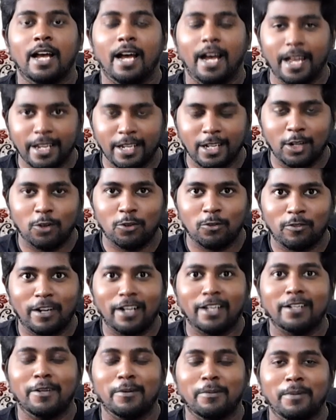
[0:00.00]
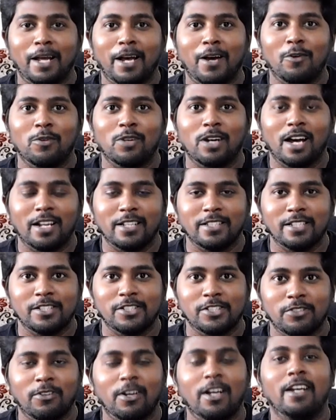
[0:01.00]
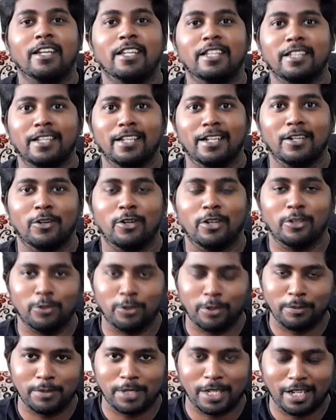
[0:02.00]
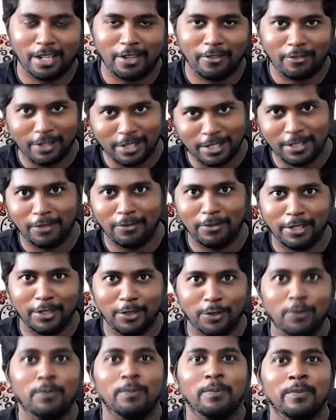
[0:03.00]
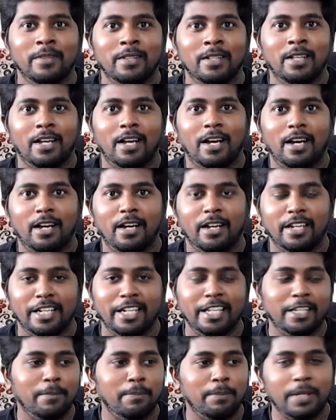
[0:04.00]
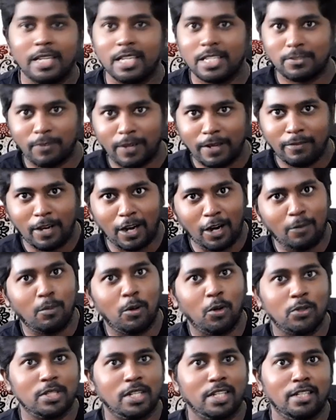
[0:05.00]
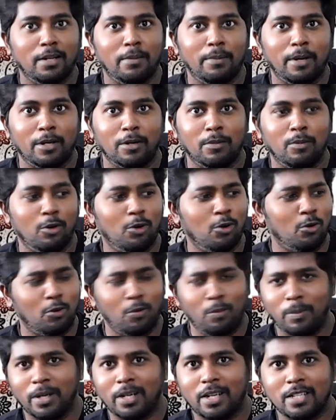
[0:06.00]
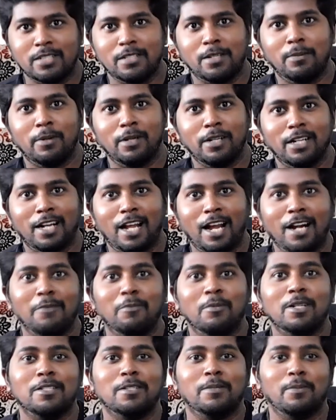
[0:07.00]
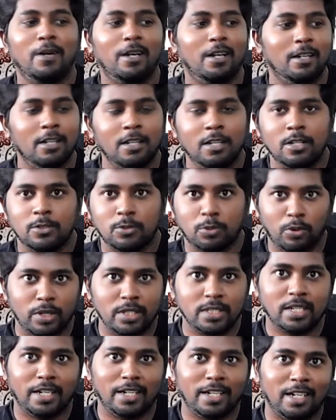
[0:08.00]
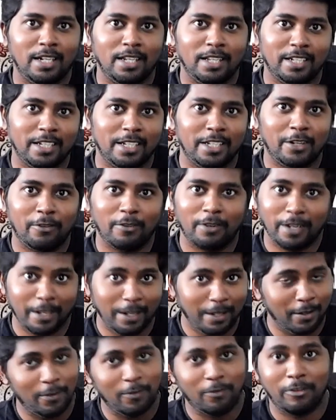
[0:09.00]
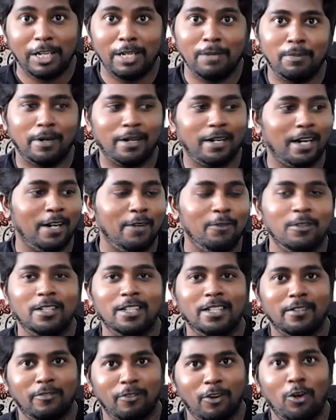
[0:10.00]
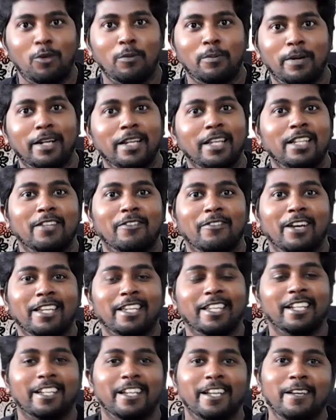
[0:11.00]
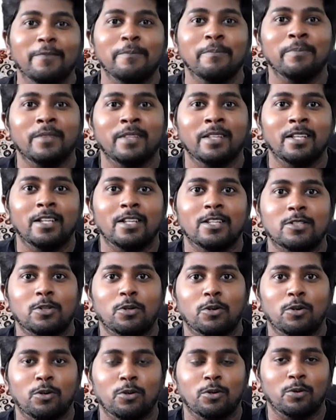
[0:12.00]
ஹாய் ஹலோ வணக்கம் நான் உங்கள் அர்ஜய் சிவா இது என்னோட யூடியூப் சேனலில் ஃபஸ்ட்டு வீடியோ இன்னைக்கு பிஎஸ் ஃபைவ் அன்பாக்சிங் தான் பார்க்க போகிறோம் ரொம்ப கஷ்டப்பட்டு நாலு மாதமாக சோனி சென்டரில் இருக்கிறவரே ஃபீல் பண்ணுற அளவுக்கு ஃபாலோ பண்ணி இதை வாங்கியிருக்கேன் ஸோ